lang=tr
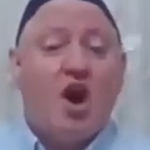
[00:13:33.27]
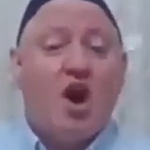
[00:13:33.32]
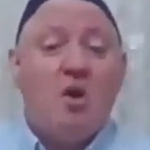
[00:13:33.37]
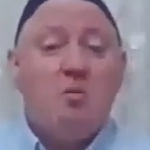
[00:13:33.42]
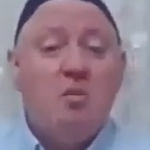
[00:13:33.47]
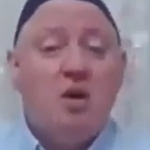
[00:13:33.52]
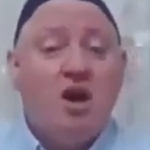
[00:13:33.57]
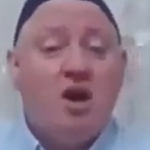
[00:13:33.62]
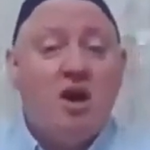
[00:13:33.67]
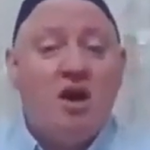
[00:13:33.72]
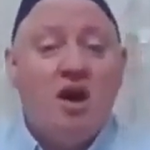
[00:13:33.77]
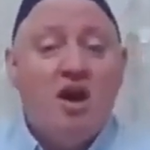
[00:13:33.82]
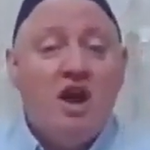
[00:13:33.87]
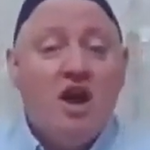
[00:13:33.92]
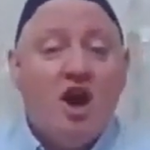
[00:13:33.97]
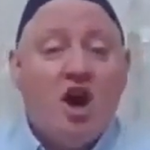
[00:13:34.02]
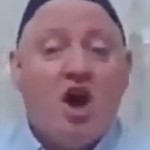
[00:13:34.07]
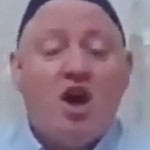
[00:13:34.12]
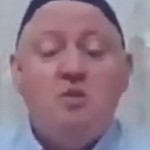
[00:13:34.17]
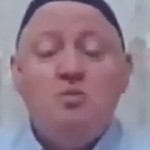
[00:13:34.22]
Ama
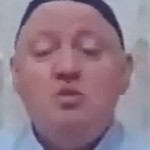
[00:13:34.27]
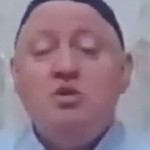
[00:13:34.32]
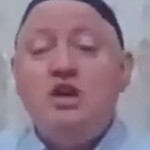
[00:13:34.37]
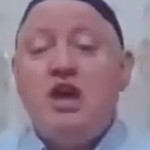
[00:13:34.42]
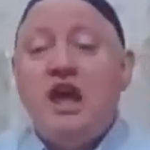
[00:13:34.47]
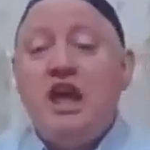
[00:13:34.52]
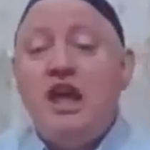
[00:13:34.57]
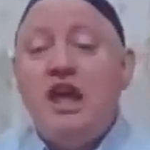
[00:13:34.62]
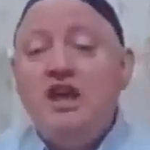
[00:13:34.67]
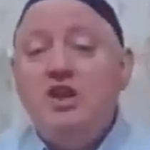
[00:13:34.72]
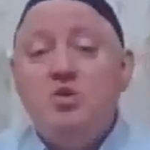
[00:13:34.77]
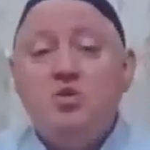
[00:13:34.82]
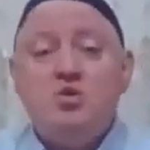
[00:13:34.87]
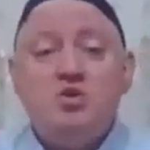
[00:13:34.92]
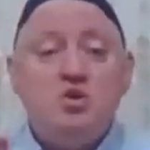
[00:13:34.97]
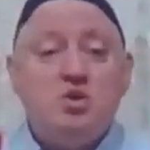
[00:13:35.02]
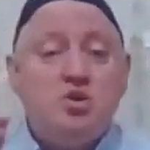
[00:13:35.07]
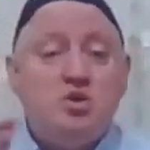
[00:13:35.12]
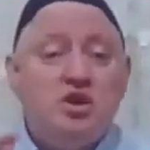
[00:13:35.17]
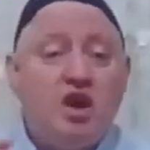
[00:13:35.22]
halbuki en
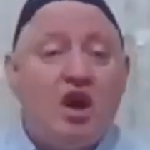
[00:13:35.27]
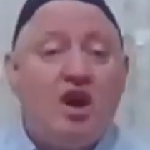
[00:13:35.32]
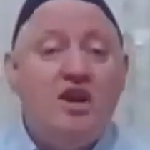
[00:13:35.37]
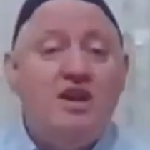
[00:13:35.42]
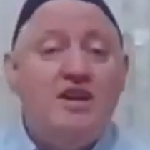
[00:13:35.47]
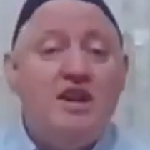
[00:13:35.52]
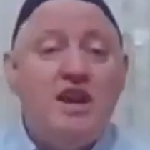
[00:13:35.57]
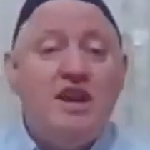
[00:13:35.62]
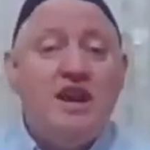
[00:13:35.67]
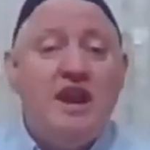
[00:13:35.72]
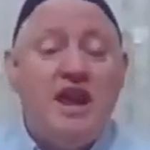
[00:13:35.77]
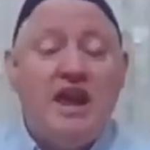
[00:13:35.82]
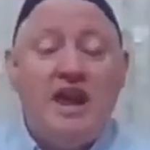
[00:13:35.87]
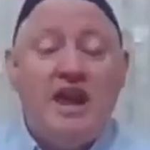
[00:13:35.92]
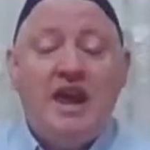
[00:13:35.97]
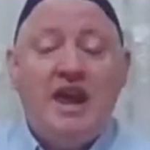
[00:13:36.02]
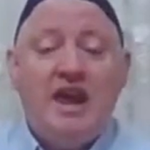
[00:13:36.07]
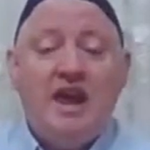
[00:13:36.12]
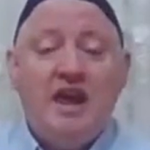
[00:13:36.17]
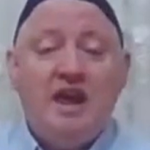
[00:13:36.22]
küçük daire
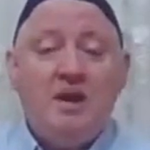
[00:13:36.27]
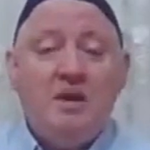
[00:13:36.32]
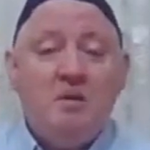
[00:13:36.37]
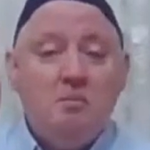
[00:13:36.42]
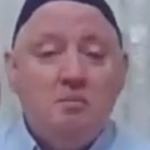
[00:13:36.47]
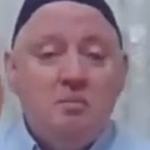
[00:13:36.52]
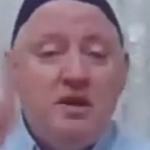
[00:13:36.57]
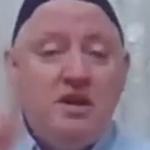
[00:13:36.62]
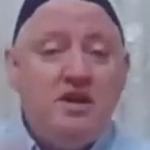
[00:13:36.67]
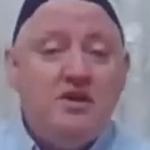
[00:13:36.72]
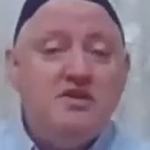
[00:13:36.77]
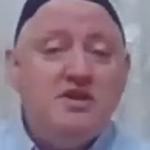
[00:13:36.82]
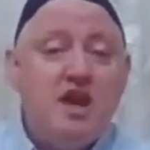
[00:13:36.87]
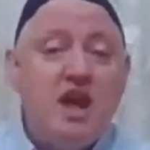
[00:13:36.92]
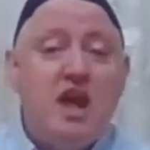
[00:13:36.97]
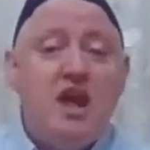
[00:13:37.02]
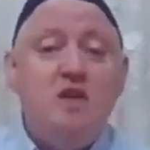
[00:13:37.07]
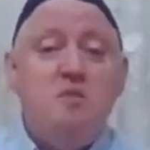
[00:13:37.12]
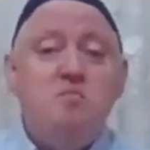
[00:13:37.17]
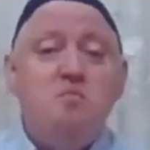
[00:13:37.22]
ne? Bir,
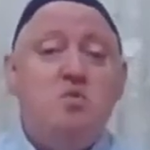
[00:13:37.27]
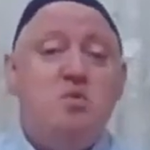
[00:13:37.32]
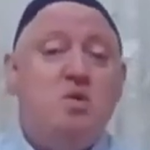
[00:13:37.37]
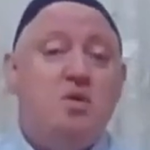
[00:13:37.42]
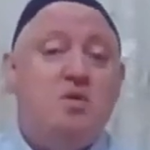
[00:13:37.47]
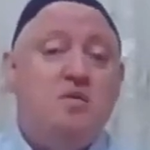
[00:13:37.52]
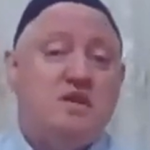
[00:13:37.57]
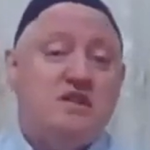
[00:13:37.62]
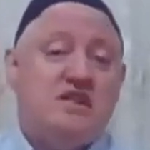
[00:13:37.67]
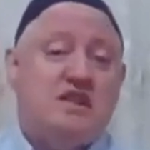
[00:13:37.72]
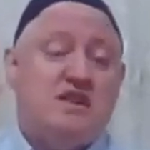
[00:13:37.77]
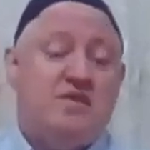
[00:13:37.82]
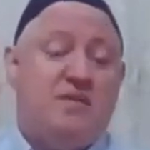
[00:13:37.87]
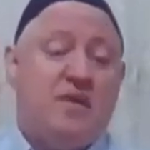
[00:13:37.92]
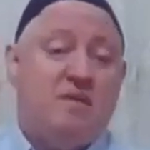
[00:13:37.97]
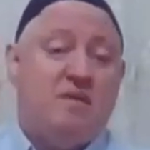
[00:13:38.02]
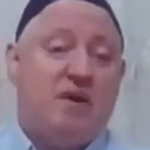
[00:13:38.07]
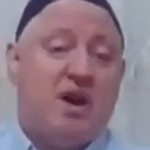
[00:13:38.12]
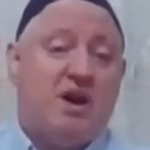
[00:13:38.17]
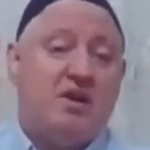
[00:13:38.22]
en büyük
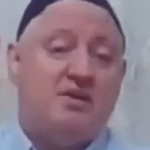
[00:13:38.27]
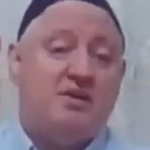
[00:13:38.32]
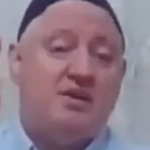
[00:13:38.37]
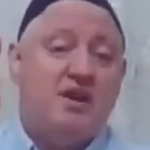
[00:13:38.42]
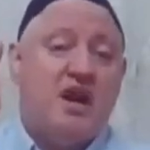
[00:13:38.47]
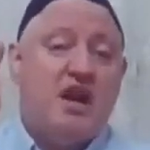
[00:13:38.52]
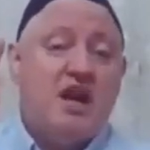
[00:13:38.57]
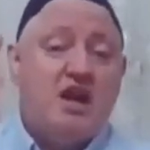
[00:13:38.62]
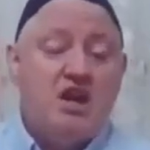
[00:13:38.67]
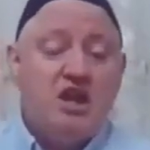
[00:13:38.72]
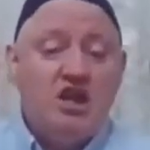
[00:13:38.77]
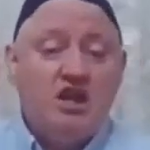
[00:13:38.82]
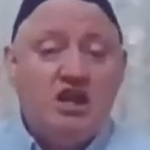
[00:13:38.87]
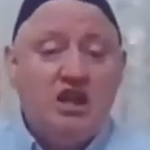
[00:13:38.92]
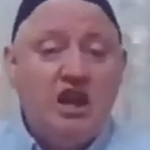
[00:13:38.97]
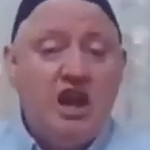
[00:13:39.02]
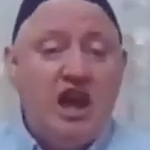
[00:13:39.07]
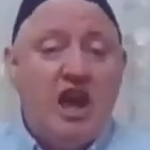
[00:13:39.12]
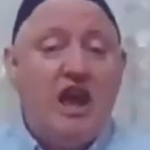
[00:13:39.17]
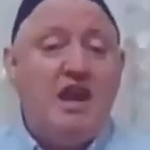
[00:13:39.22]
vazife var.
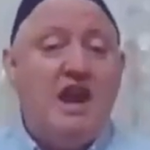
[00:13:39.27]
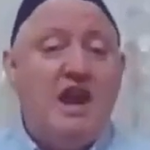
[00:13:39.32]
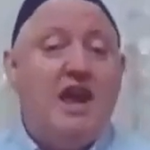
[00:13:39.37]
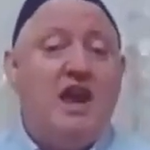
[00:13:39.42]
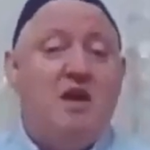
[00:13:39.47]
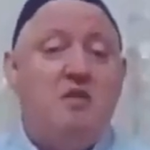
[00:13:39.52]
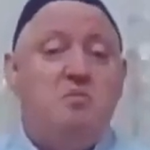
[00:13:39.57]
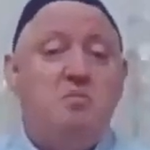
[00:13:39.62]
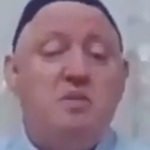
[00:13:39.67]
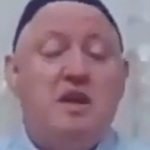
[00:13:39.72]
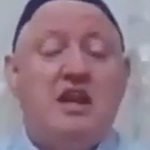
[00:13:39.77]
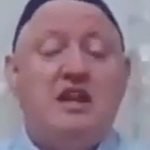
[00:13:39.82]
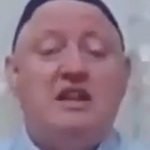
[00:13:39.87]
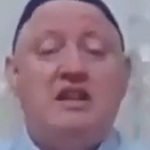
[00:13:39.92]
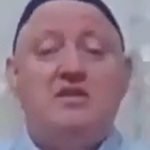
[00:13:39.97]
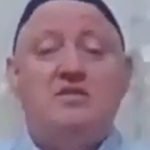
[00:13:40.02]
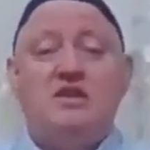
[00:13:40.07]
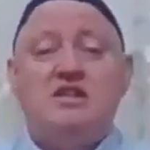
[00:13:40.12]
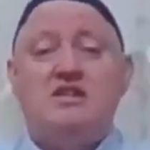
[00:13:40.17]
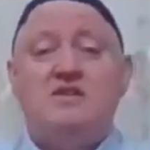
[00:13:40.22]
İki en
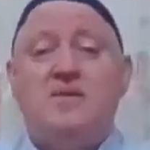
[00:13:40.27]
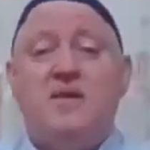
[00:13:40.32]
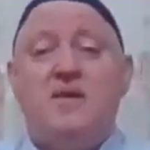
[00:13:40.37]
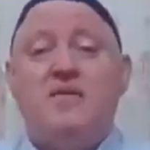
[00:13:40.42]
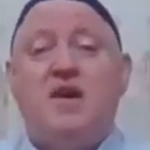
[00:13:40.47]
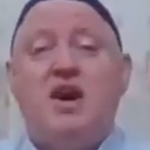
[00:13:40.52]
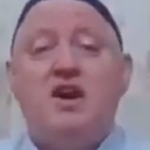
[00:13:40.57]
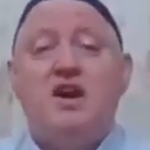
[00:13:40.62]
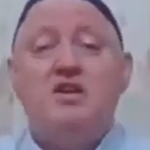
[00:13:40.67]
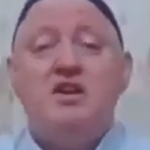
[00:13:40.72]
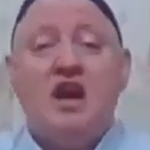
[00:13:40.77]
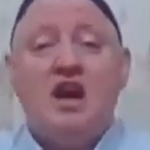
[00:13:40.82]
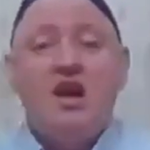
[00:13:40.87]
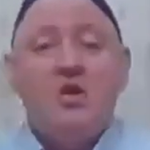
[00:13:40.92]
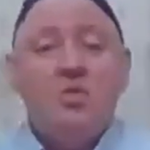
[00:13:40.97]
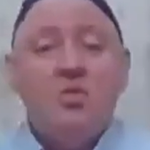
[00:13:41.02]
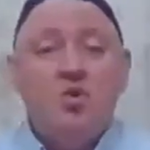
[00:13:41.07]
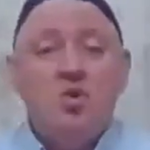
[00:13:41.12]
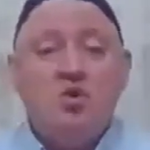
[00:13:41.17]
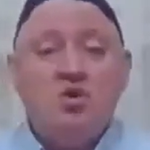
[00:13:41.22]
ehemmiyetli vazife var.
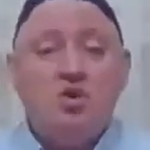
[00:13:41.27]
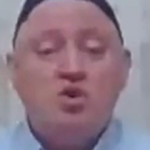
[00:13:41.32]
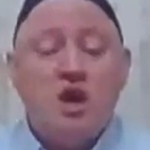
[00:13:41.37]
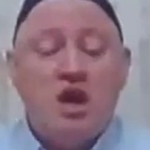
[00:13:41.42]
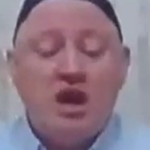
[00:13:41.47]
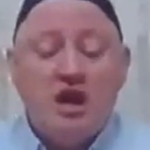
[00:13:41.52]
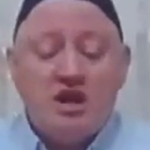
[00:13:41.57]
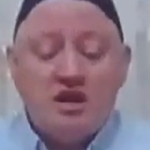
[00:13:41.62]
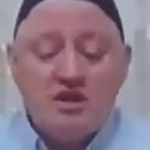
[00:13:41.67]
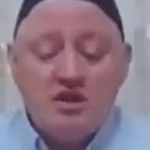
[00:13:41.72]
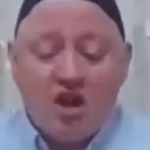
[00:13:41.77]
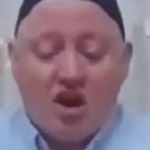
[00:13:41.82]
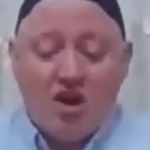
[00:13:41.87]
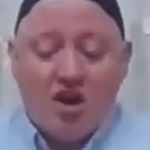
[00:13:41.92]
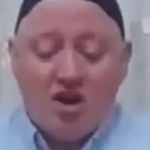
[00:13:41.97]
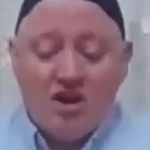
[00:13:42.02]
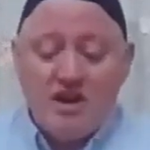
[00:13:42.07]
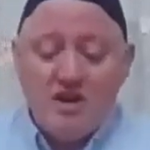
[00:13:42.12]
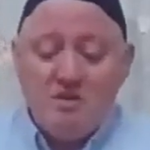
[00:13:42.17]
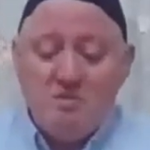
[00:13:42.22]
Üç
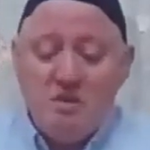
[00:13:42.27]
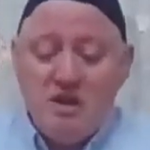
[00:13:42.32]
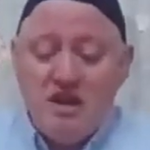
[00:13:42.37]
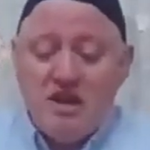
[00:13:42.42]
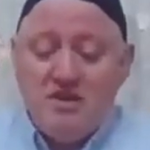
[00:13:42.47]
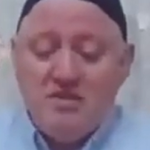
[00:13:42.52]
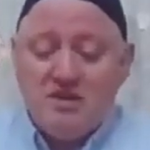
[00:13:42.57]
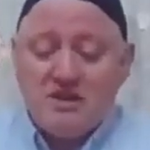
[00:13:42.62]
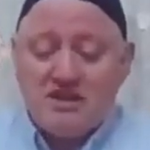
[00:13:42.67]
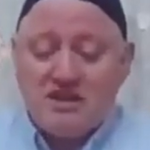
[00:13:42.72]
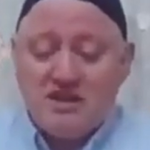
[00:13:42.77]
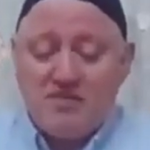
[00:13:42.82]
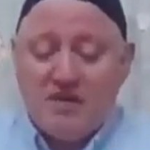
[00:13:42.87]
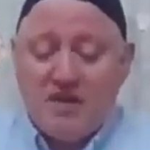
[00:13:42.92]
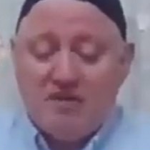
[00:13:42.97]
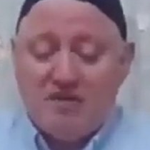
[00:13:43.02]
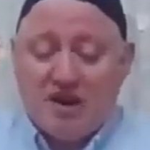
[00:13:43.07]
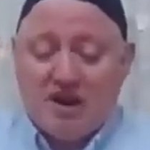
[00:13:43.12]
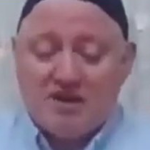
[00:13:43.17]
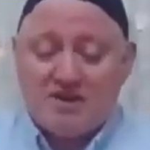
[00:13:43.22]
daimi
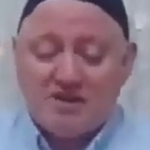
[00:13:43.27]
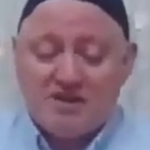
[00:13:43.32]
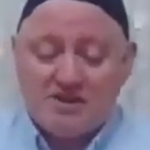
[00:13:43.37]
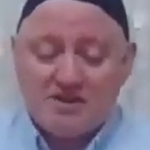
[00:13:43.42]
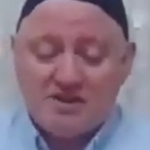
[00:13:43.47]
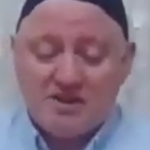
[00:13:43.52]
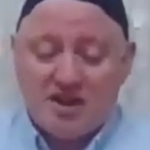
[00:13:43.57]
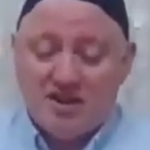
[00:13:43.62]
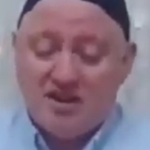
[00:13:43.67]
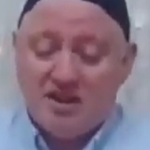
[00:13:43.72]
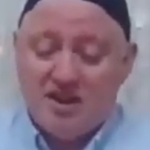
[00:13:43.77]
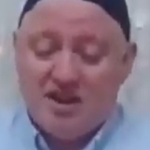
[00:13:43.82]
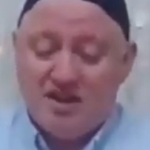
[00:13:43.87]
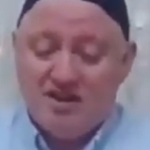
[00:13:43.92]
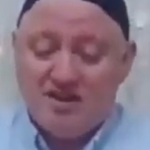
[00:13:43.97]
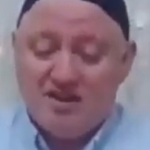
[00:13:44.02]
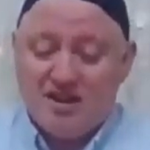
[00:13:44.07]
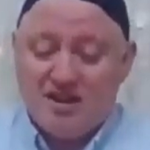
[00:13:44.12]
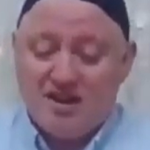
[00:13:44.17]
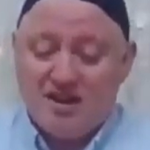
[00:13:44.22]
vazife var. Allah
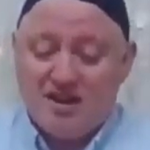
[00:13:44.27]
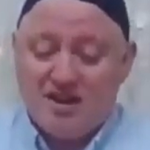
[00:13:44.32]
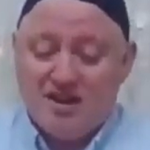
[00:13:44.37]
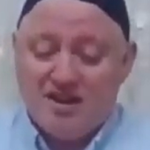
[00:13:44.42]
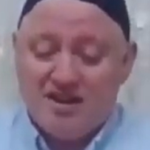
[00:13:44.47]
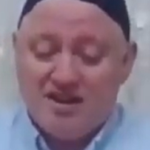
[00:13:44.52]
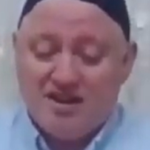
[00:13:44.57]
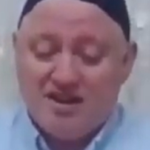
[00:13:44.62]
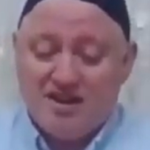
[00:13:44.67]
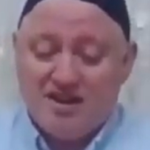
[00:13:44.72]
Allah.